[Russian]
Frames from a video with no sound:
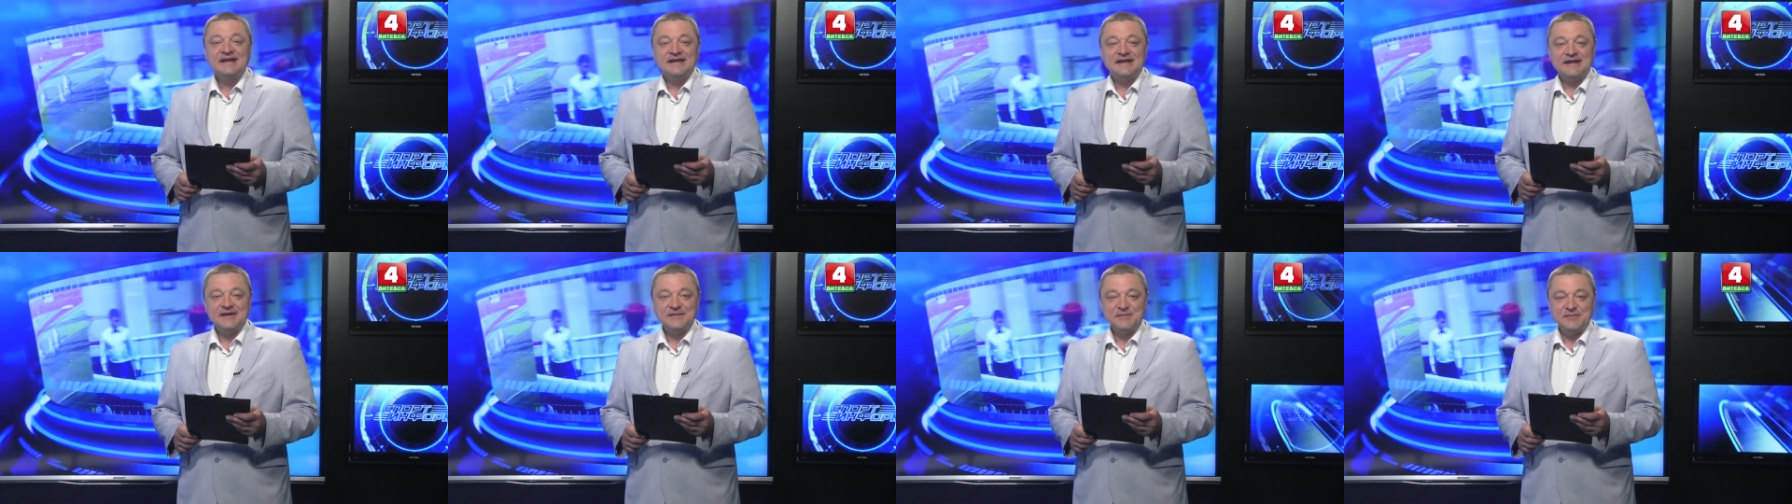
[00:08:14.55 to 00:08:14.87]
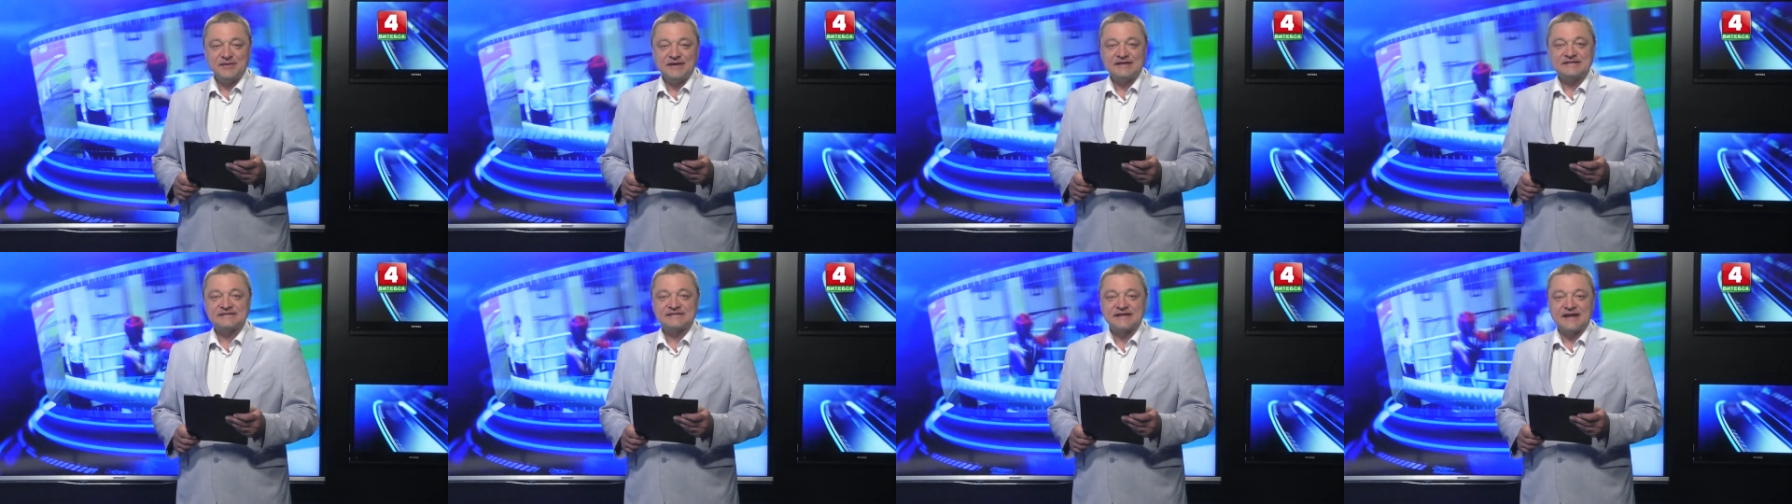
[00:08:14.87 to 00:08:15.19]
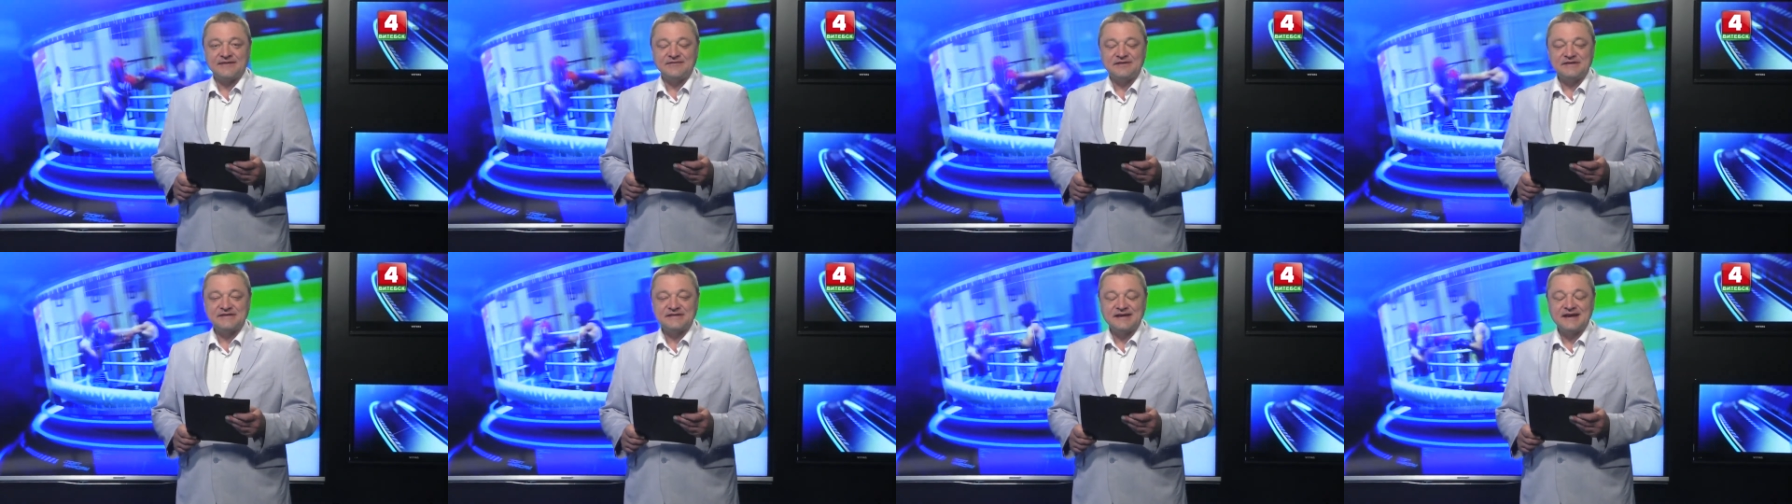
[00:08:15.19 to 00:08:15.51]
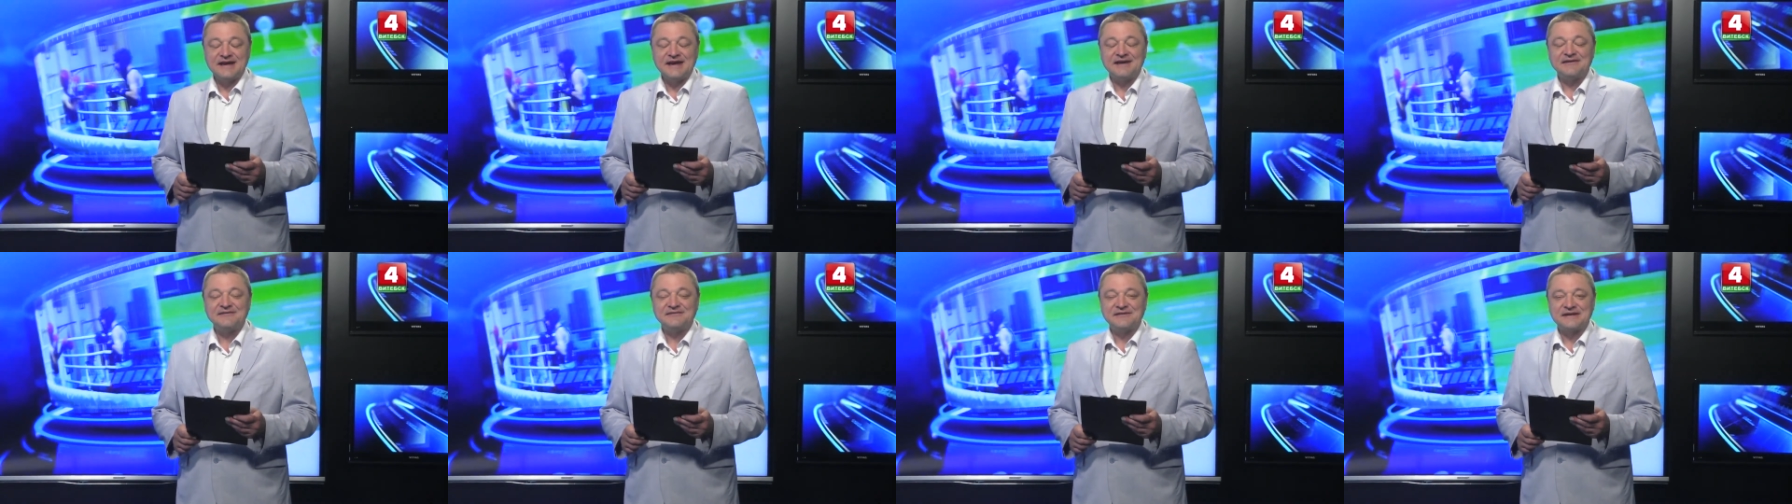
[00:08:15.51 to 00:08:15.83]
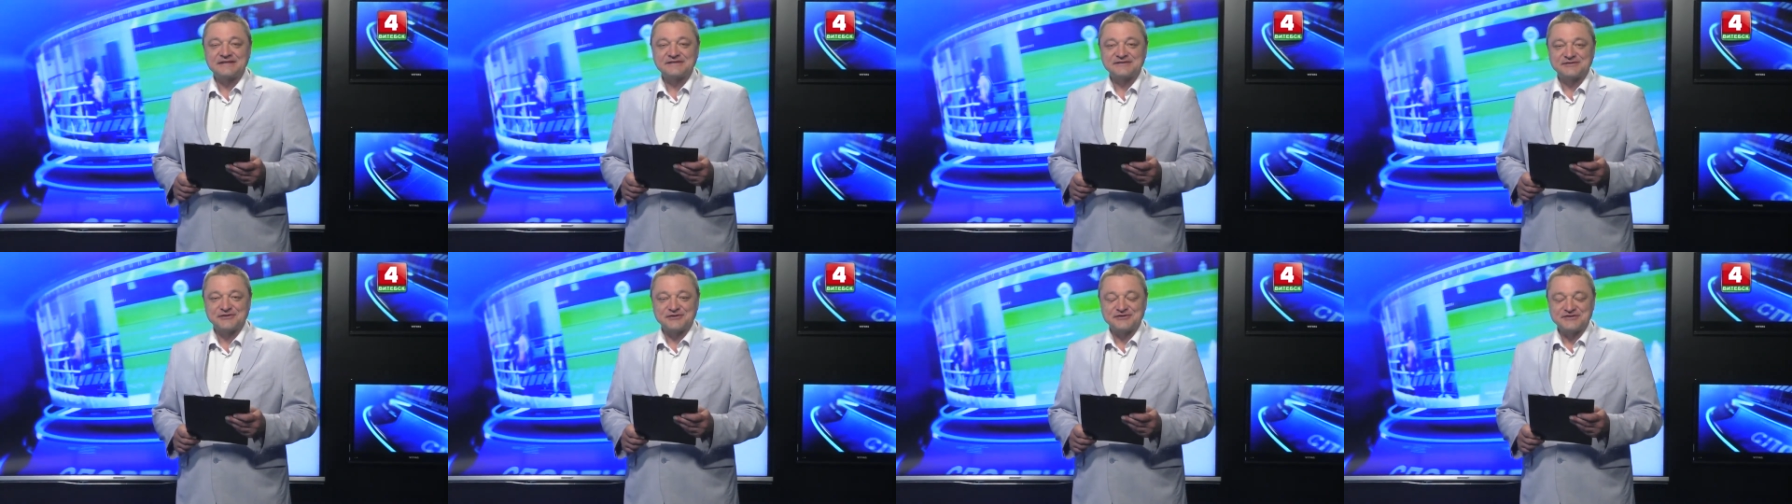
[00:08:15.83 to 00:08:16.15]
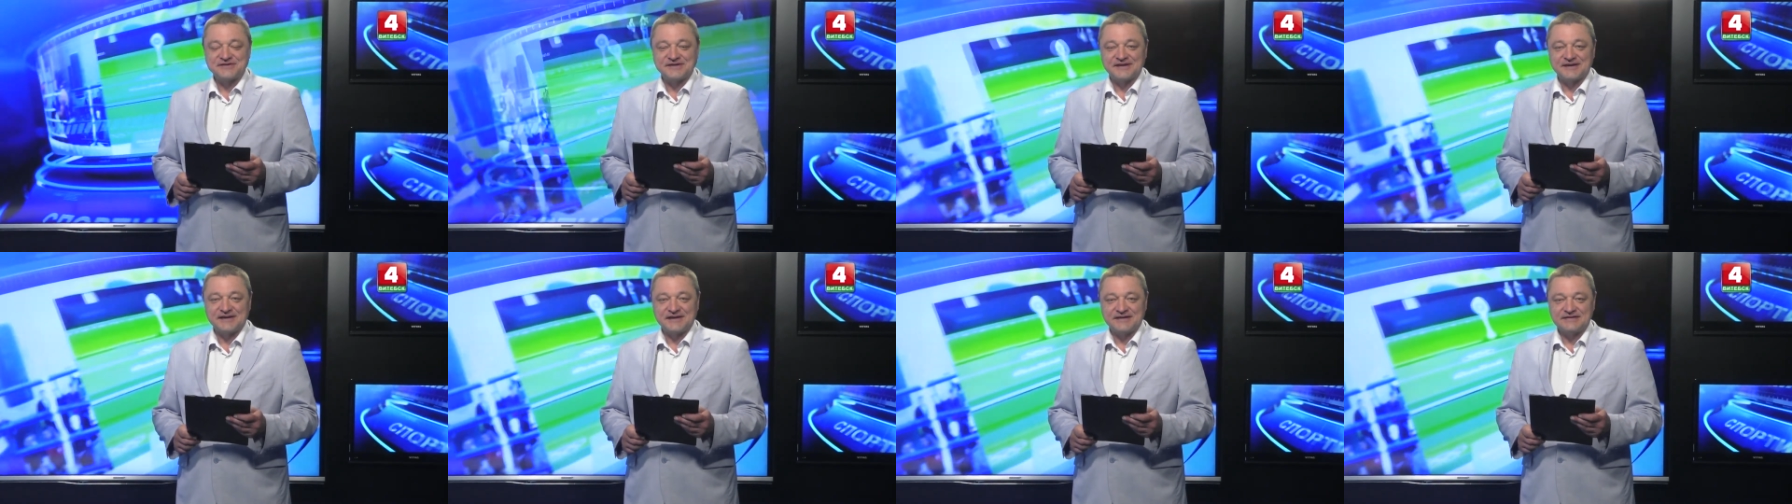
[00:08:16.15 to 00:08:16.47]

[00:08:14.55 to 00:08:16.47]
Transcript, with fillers: и представители восточных